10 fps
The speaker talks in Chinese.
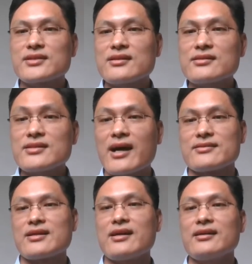这两者
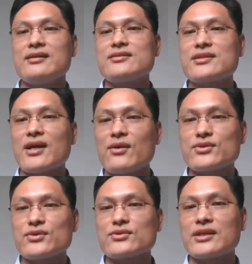的对立啊，
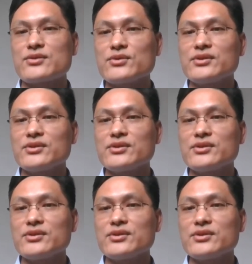是在